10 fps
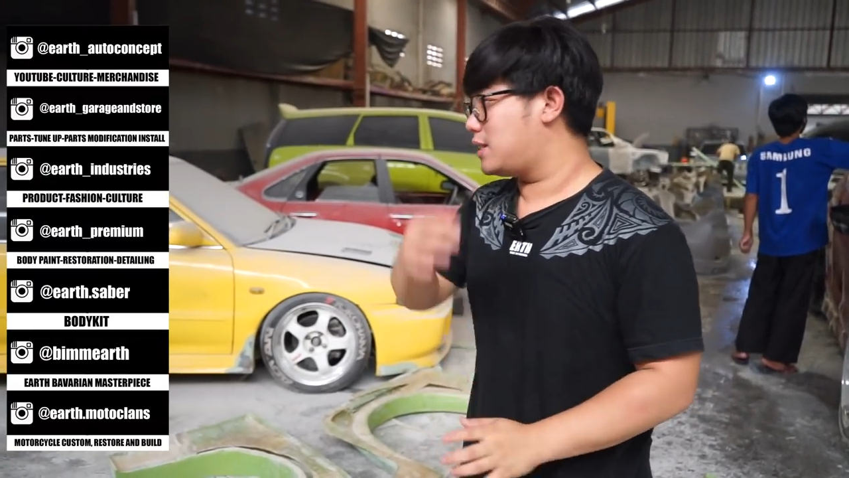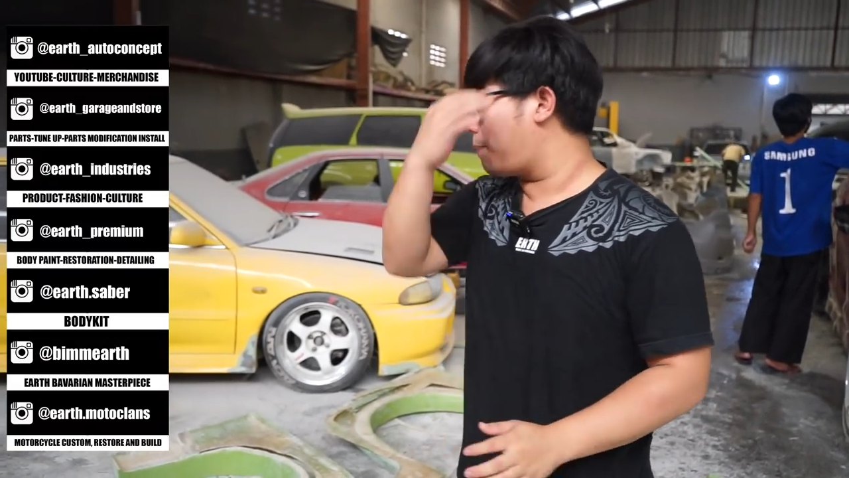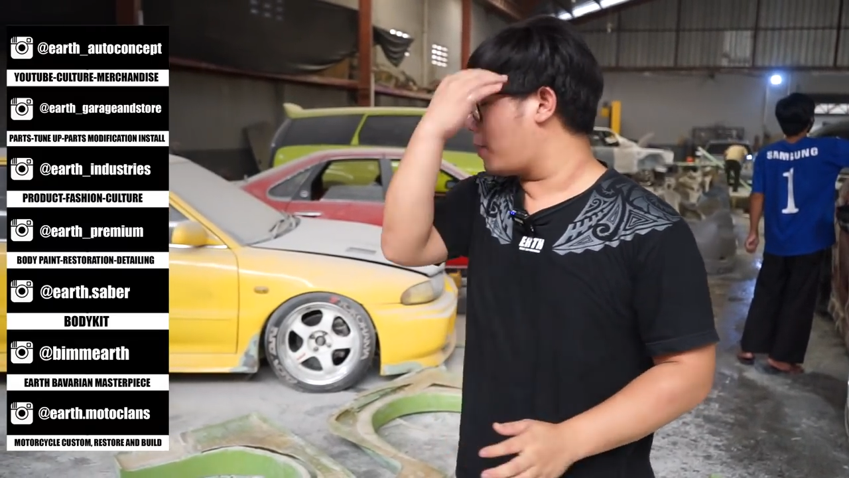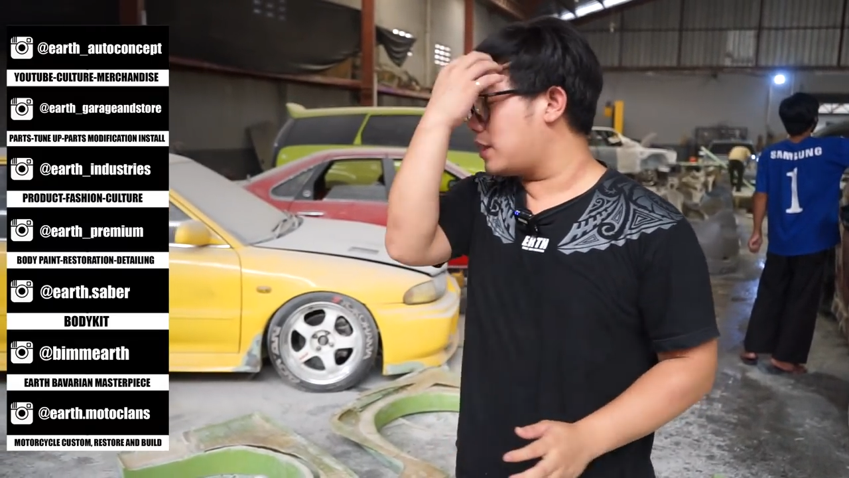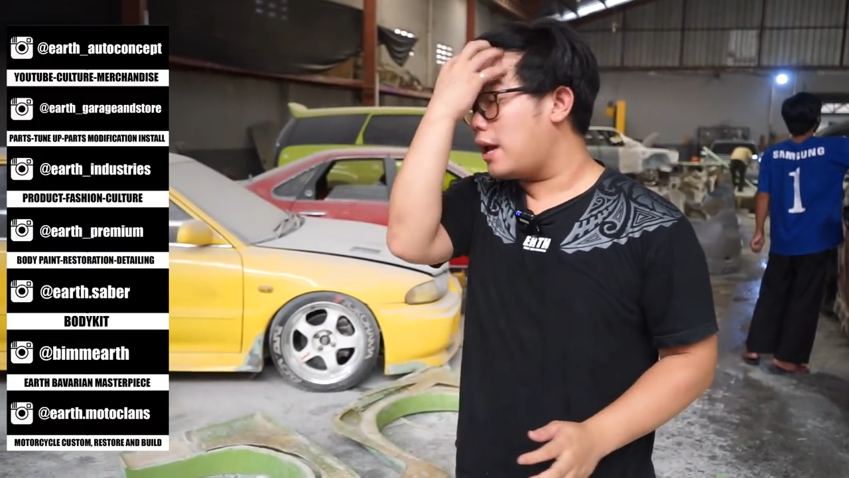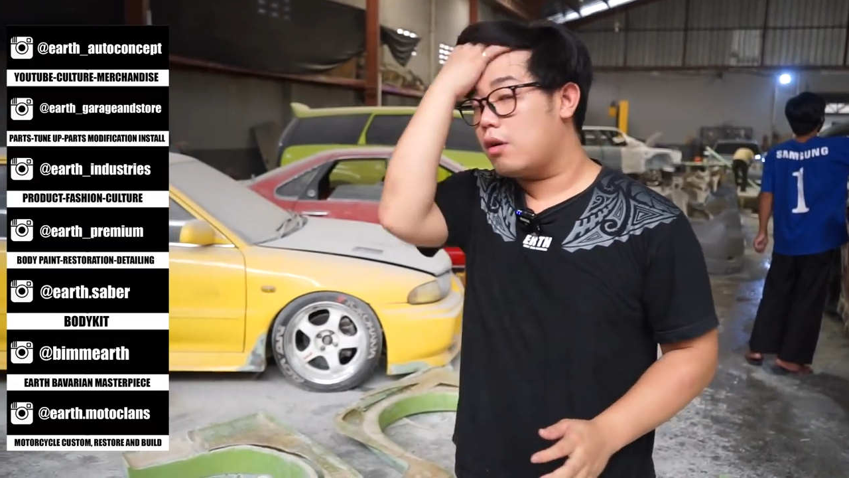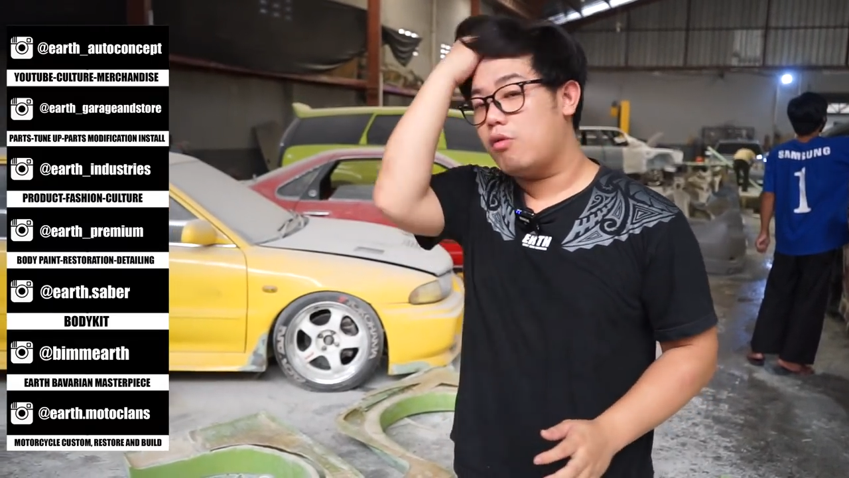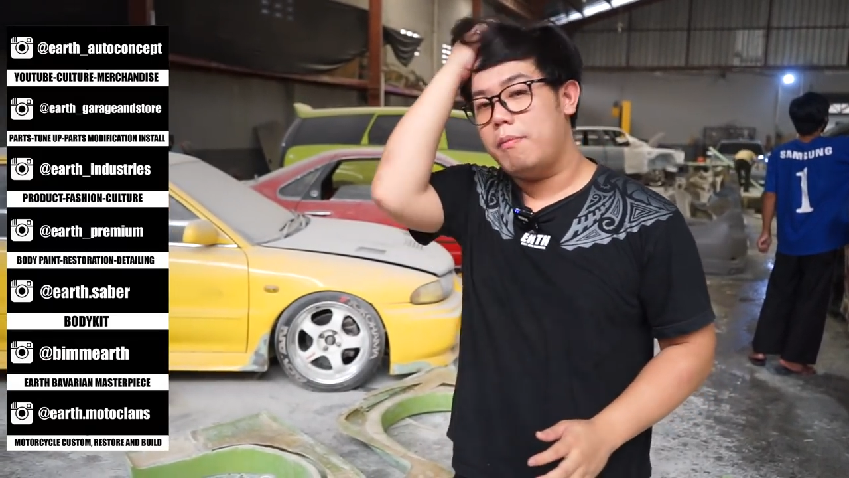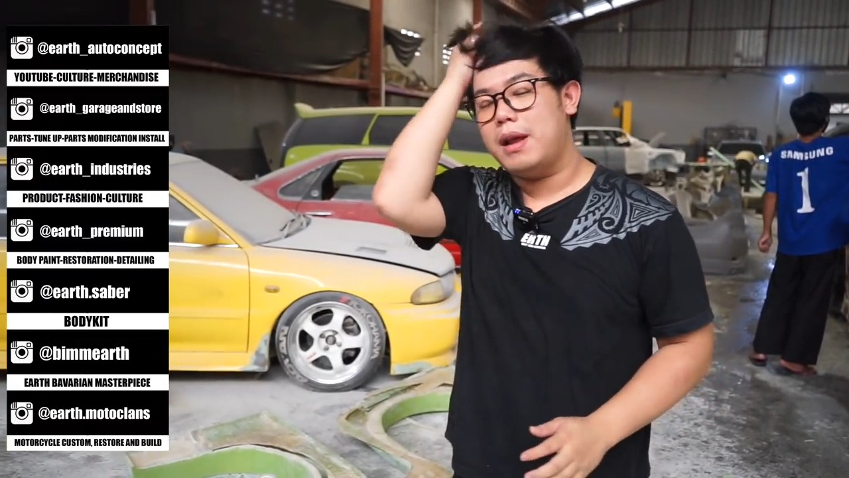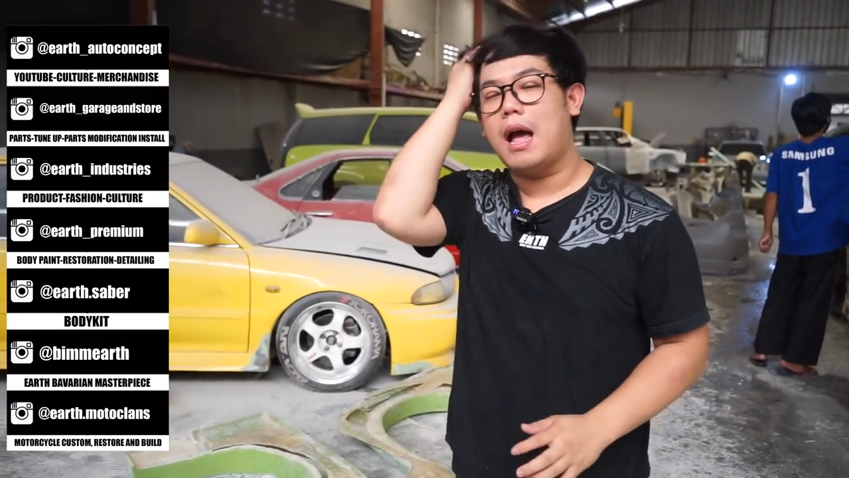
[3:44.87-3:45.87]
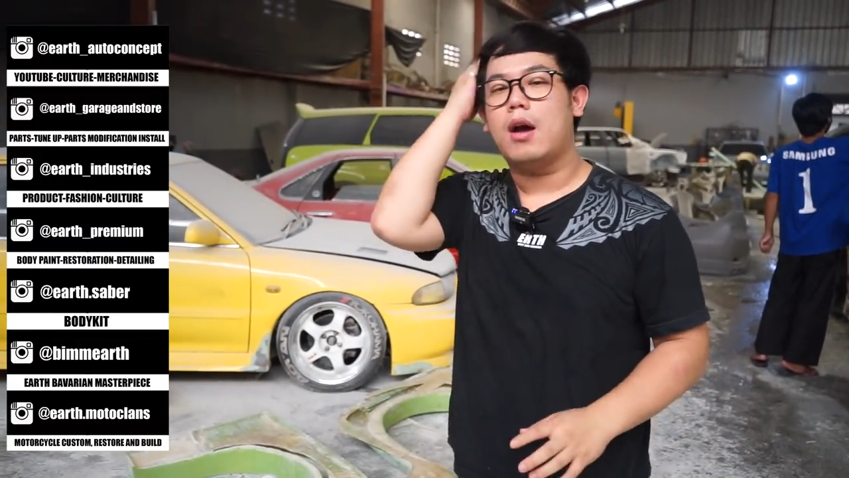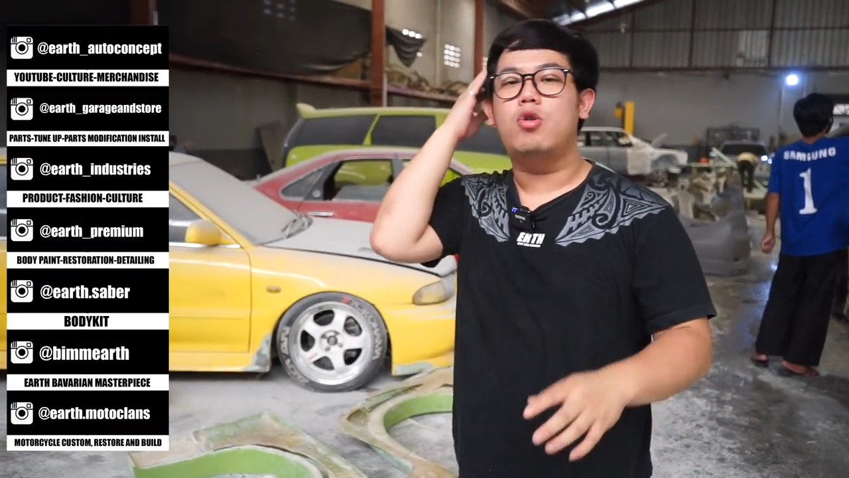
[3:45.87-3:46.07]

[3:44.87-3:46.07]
seperti yang gue bilang,